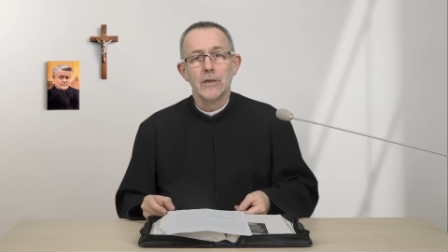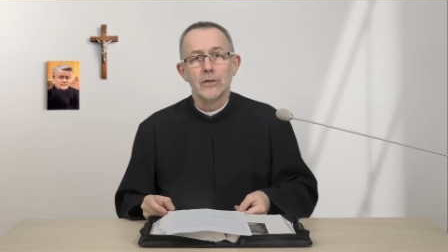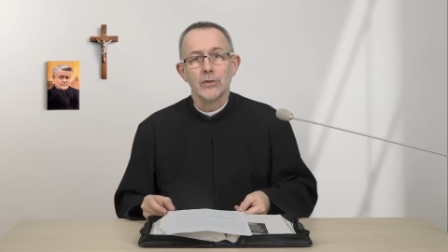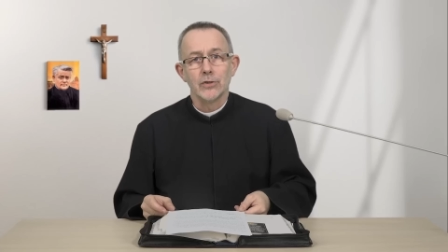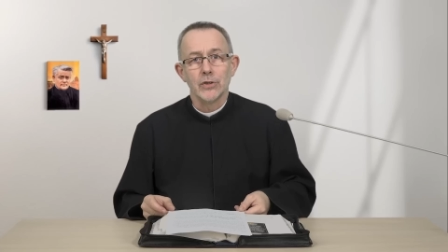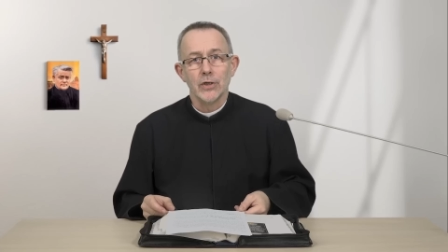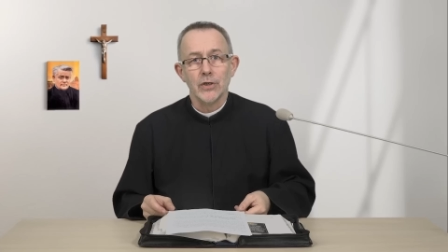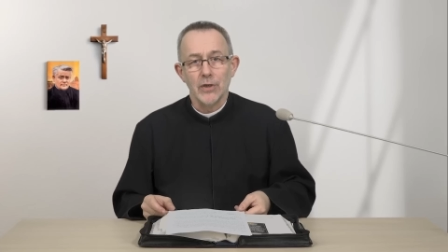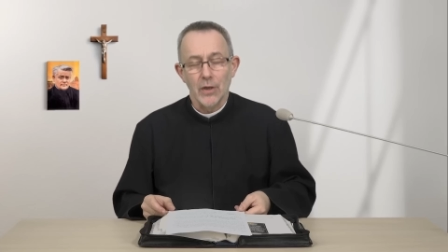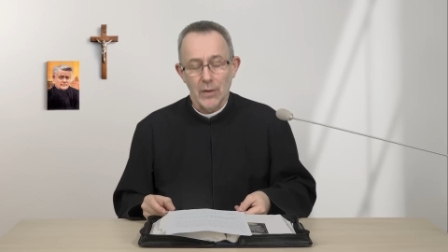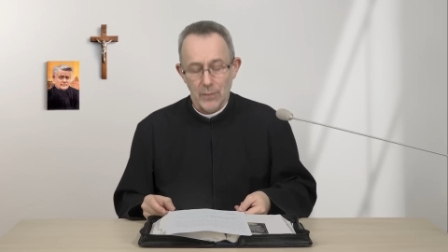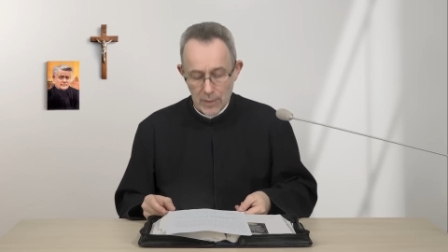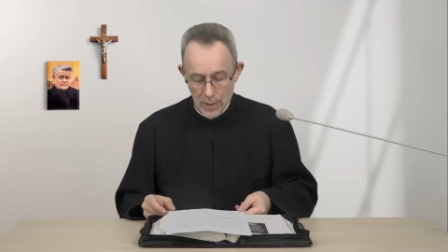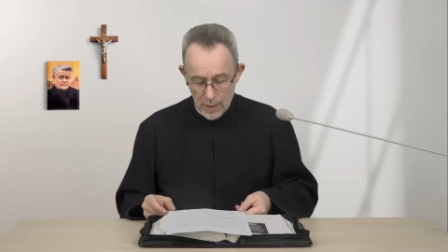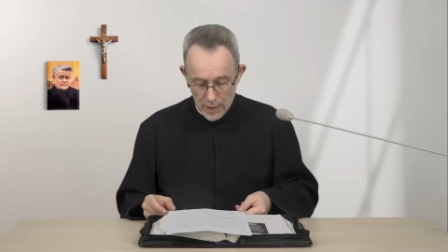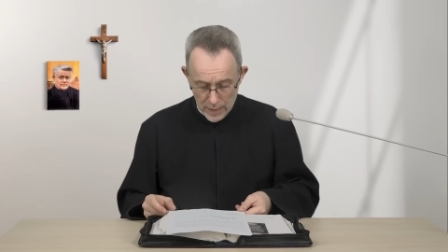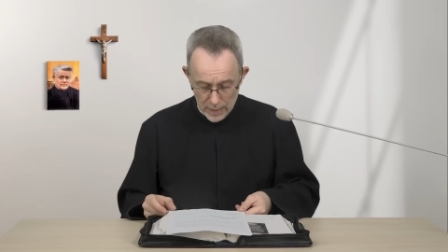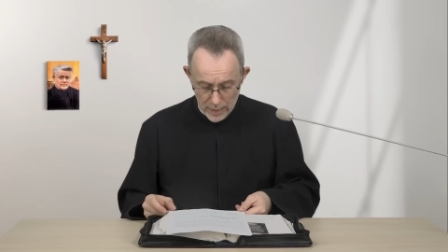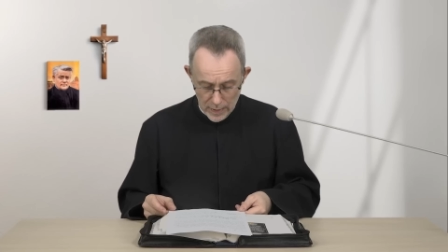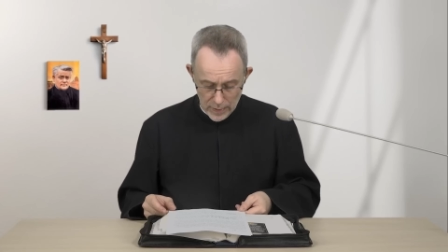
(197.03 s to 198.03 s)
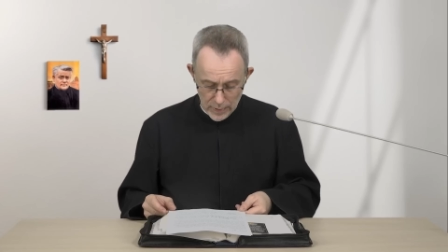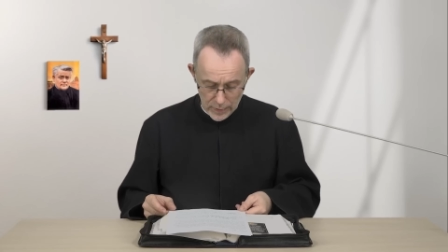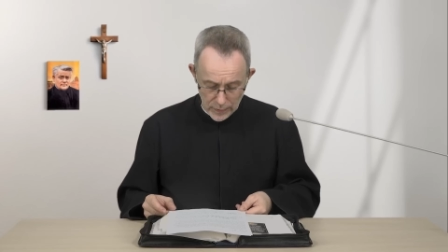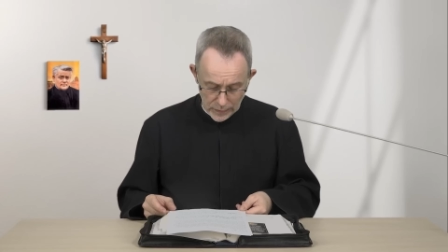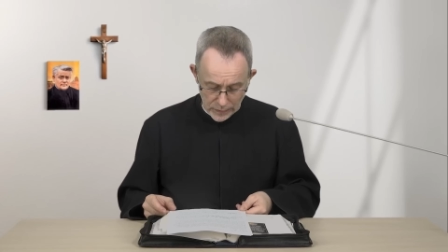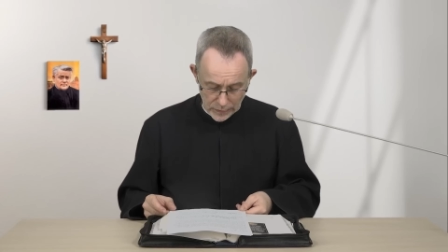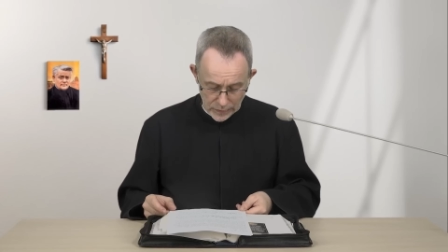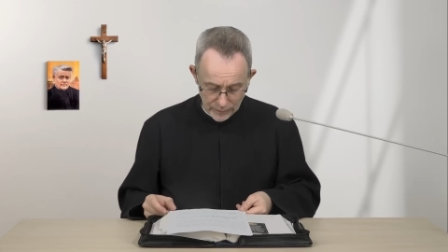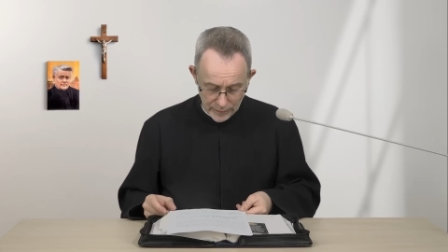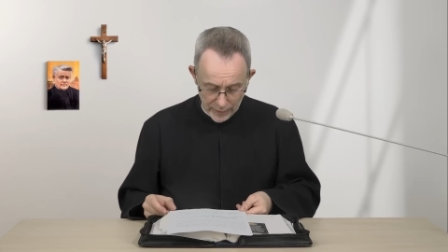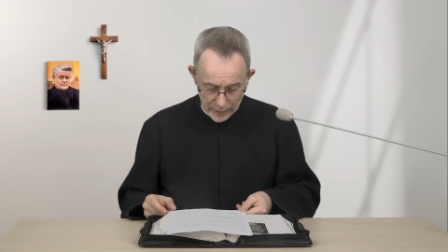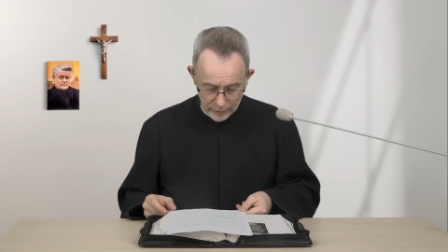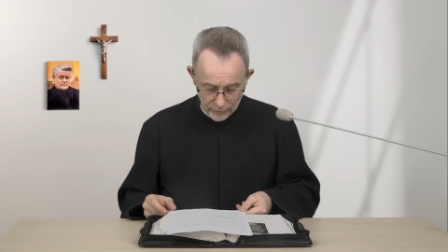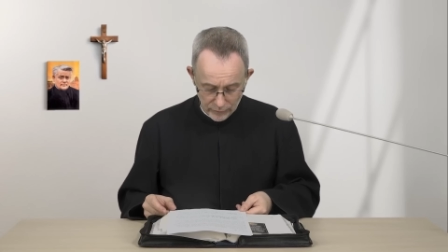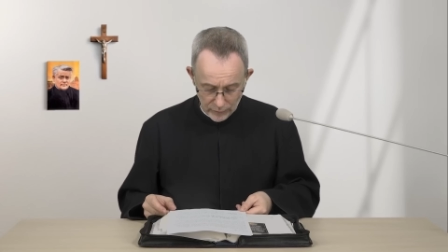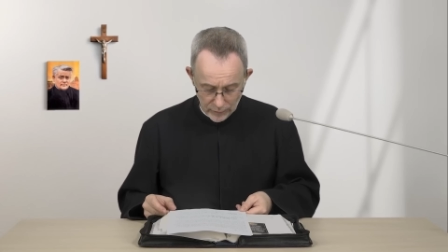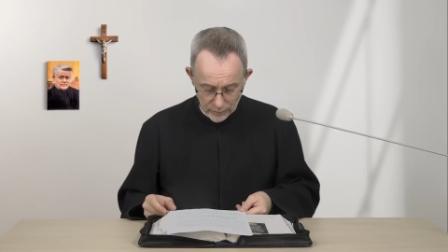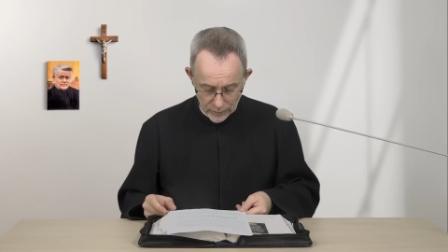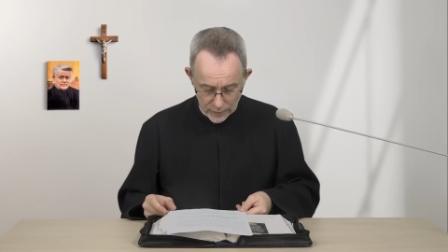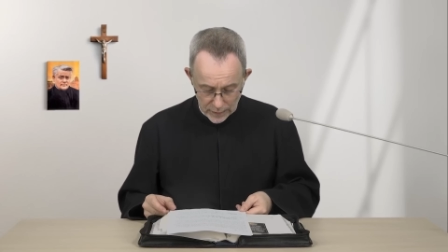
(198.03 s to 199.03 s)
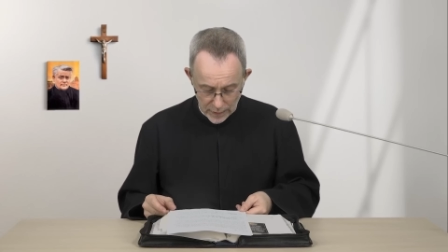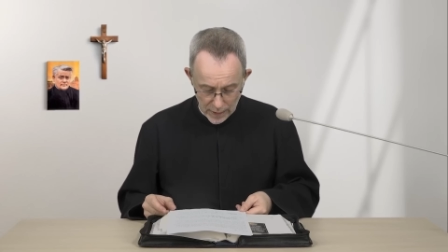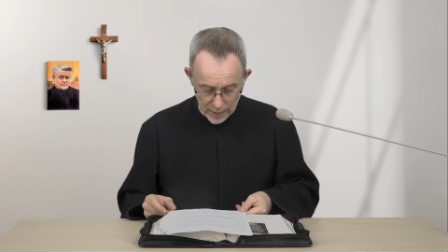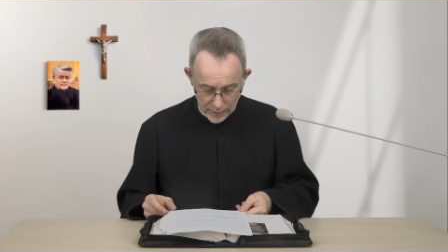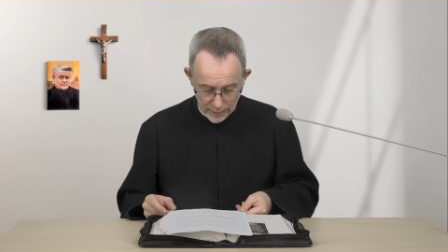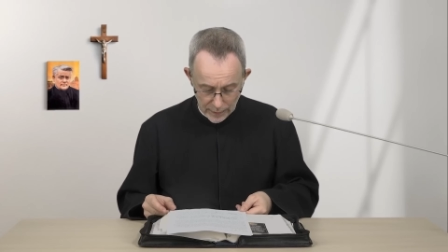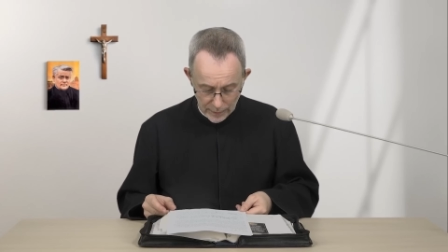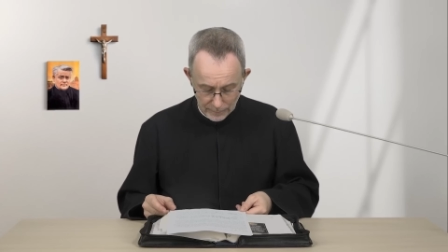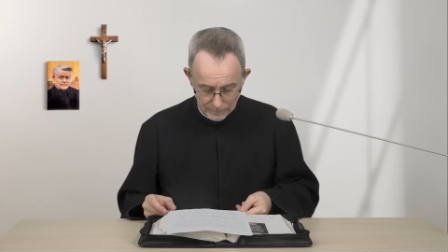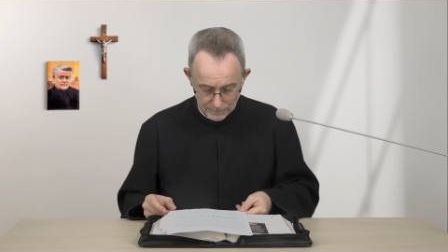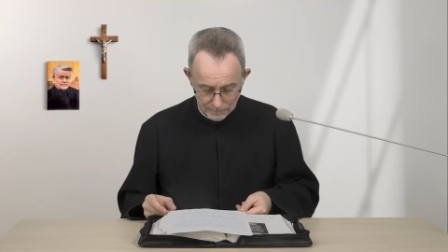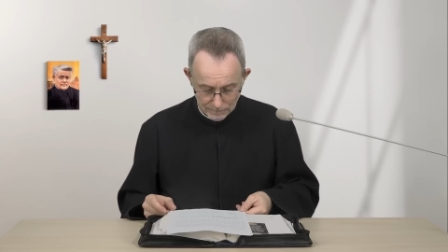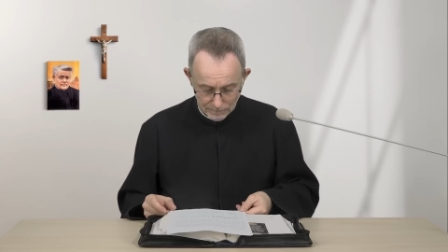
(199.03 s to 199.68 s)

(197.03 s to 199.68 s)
że nie ma zmartwychwstania.